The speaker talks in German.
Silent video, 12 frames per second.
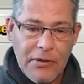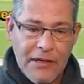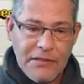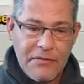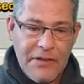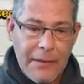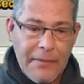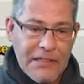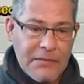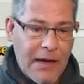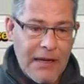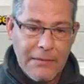Also wir haben
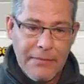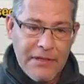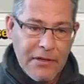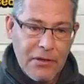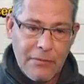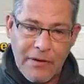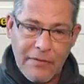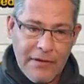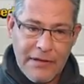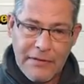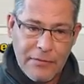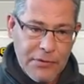erstmal alle mitgenommen, weil wir ja
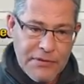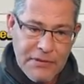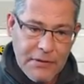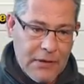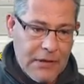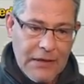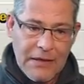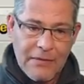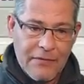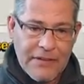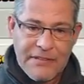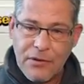nicht wussten,
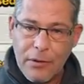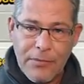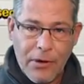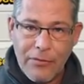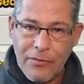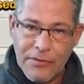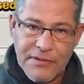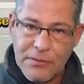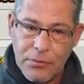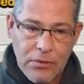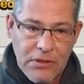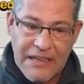was kommt auf uns
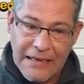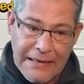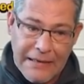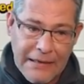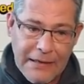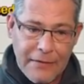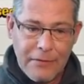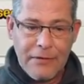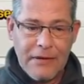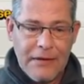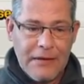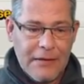zu. Keine Ahnung.
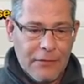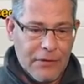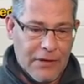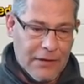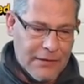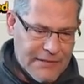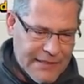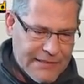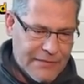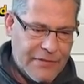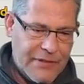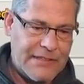Oder
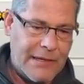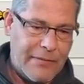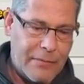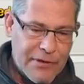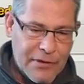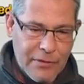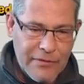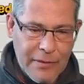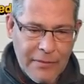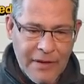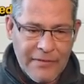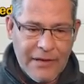46 haben wir mitgenommen. Wir
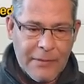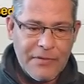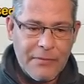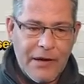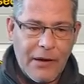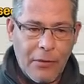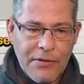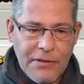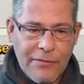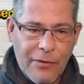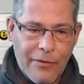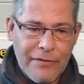haben, wir haben so ein paar
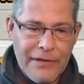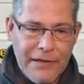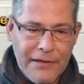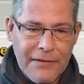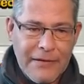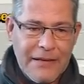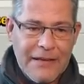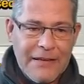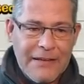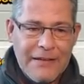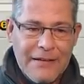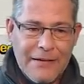rausgeworfen hier
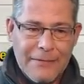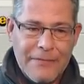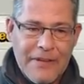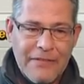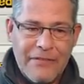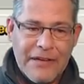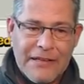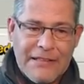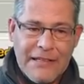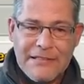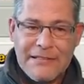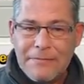ähm,
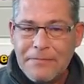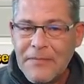währenddessen.